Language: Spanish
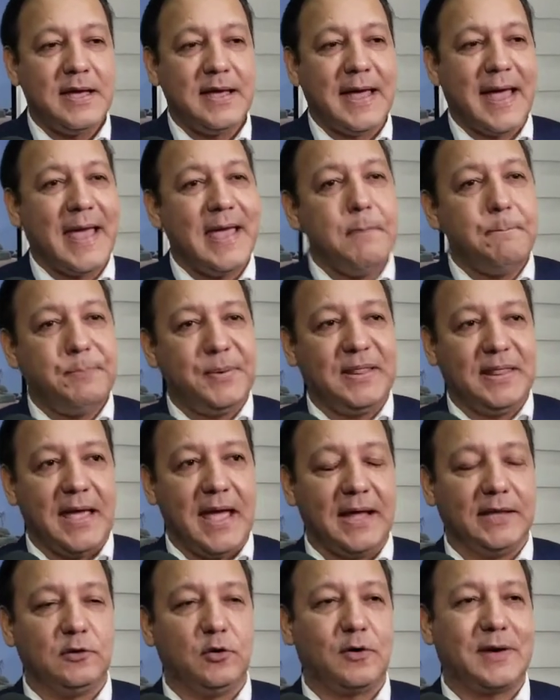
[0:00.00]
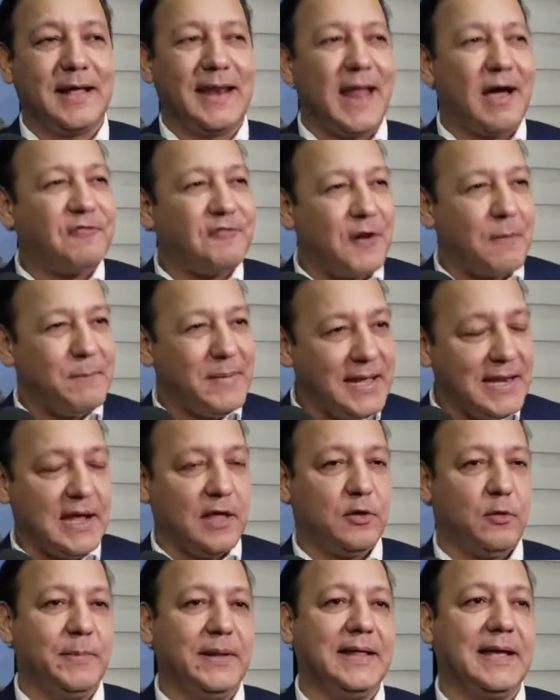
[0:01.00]
e impidiendo que las
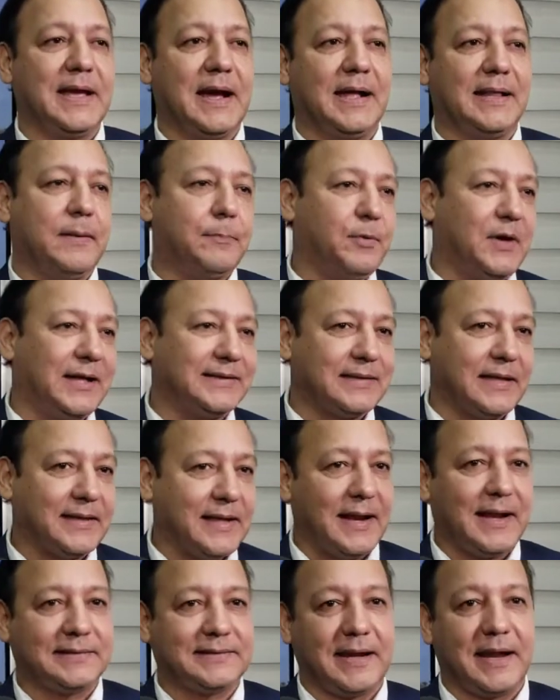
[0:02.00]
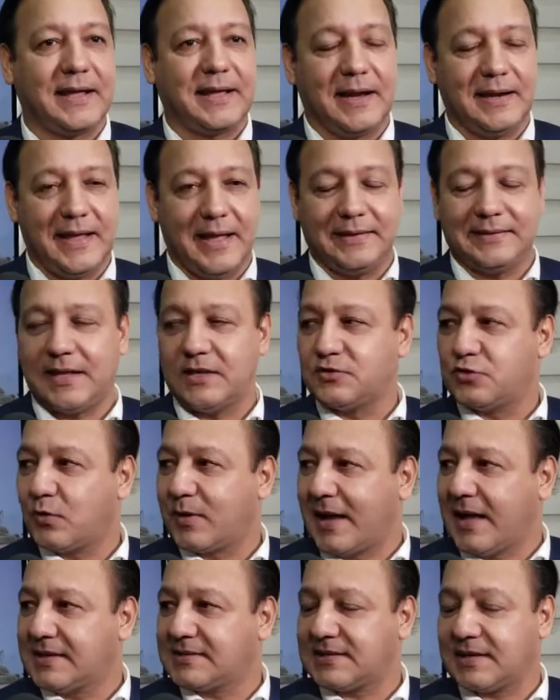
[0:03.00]
familias dominicanas puedan tener las tres calientes en su
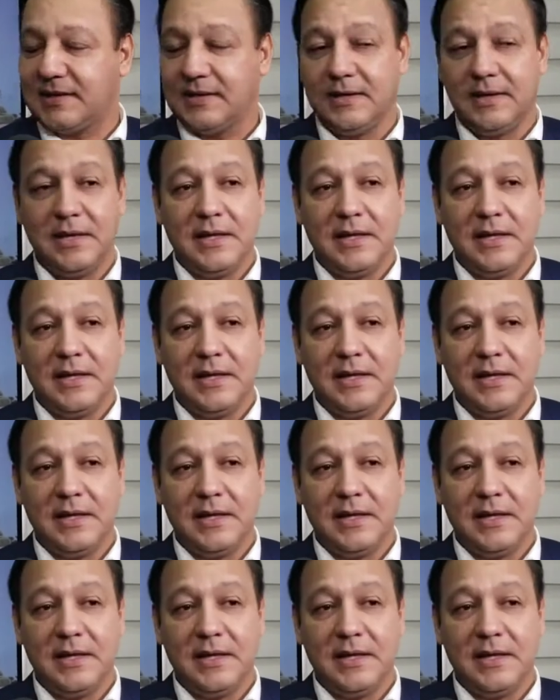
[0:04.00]
casa.